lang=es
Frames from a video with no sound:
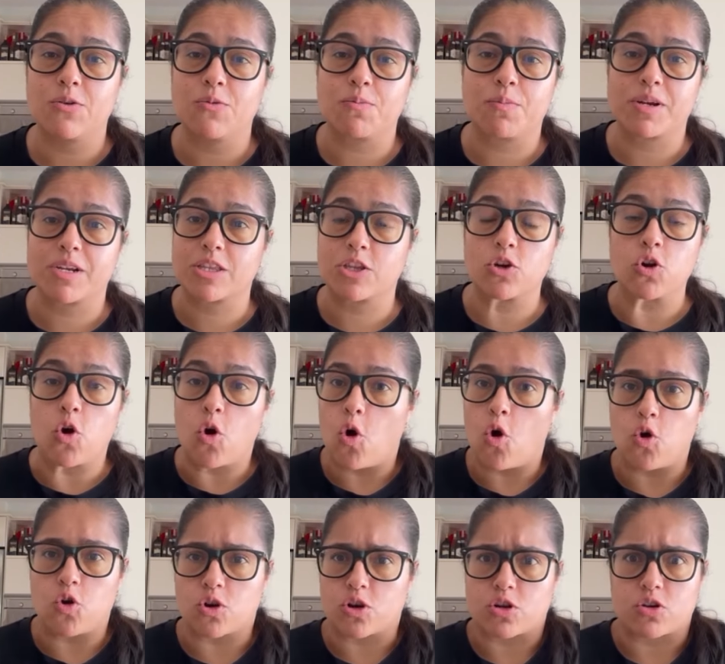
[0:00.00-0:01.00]
un partido
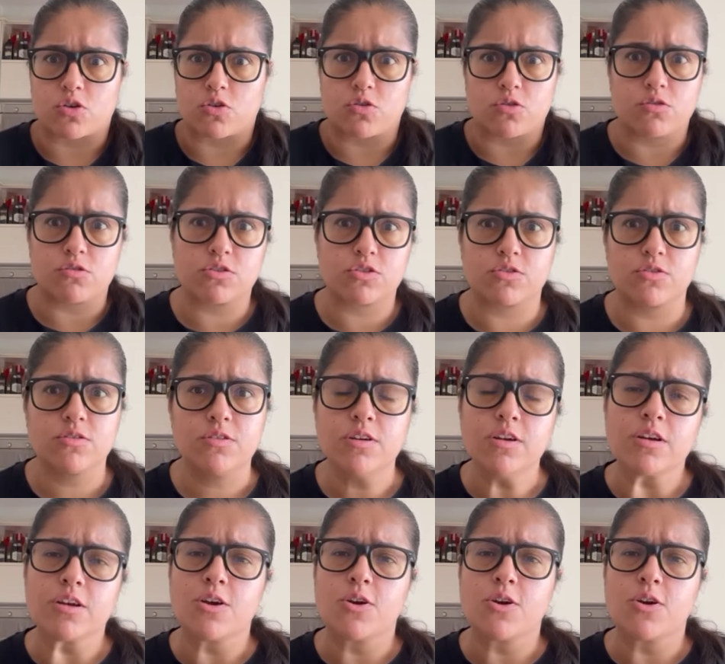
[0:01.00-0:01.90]
horroroso,